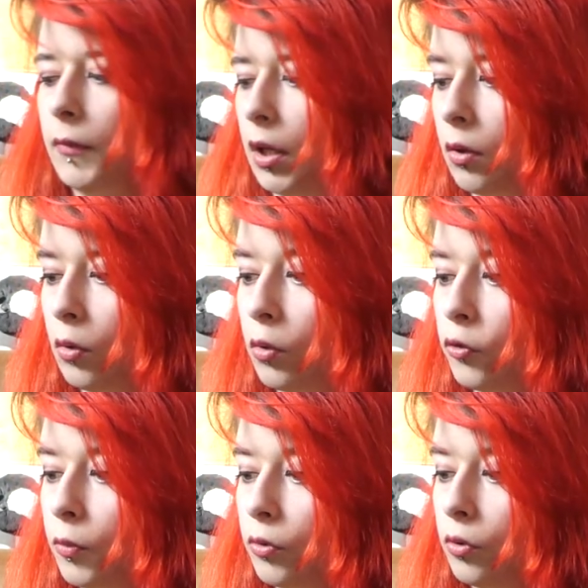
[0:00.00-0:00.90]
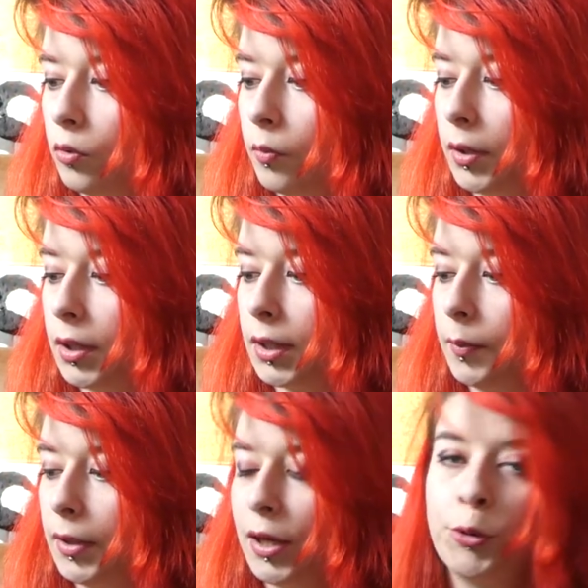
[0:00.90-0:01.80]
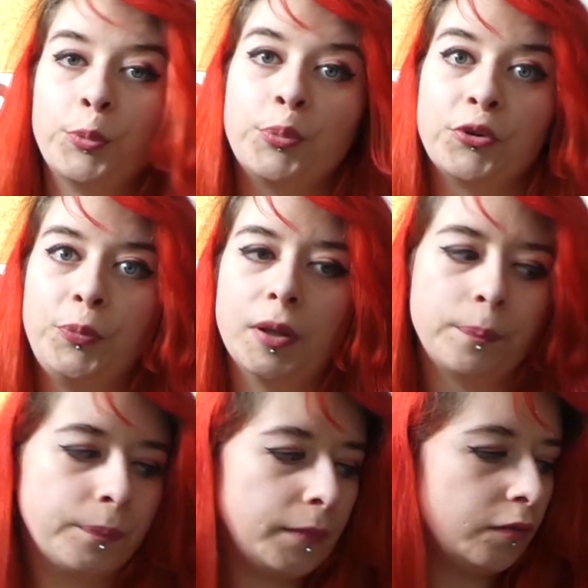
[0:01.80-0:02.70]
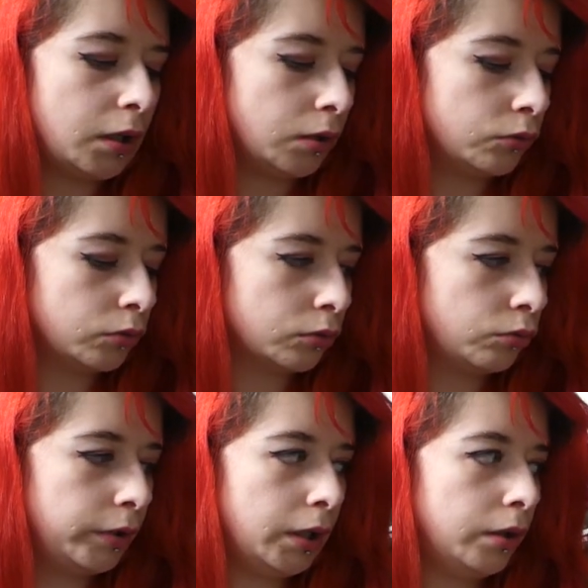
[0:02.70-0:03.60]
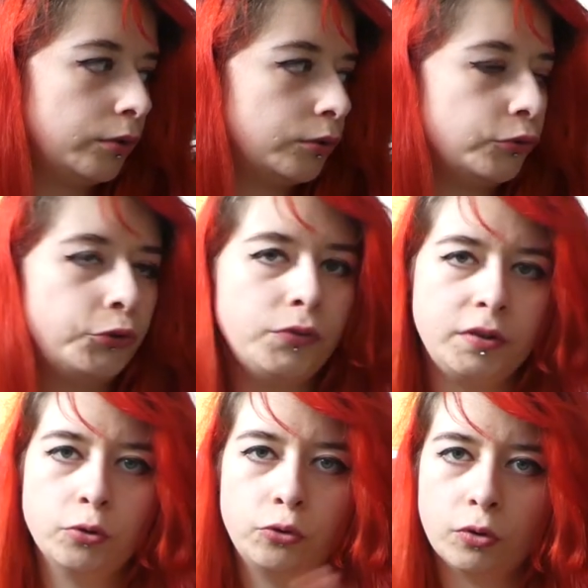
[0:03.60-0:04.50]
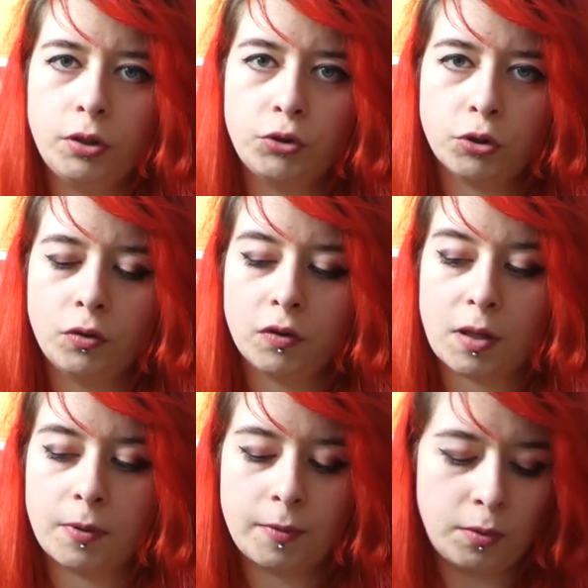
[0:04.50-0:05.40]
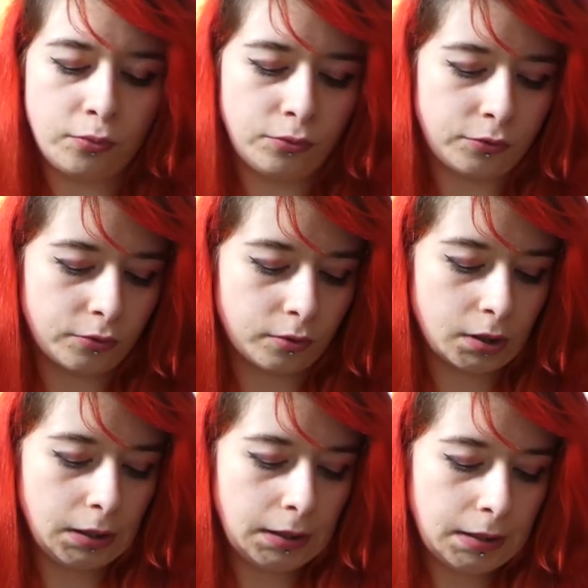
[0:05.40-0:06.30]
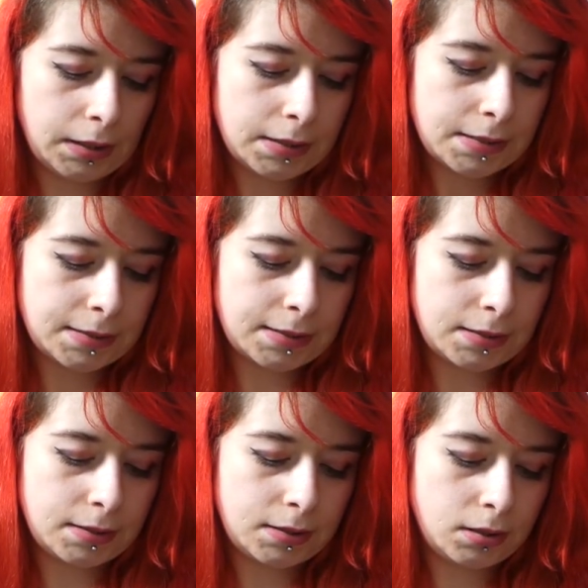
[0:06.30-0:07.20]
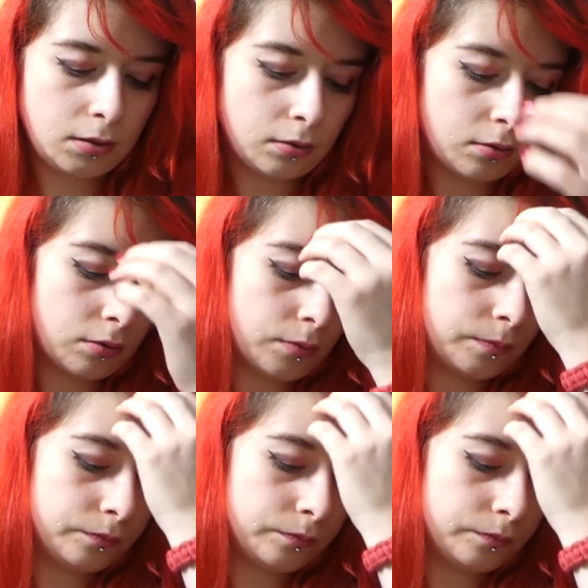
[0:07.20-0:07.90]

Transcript: Alors heureusement que ma caméra compense bien. Mais voilà, donc en tout cas euh, deux vidéos de tournée aujourd'hui ce sera pas mal, plus euh, celle-ci euh,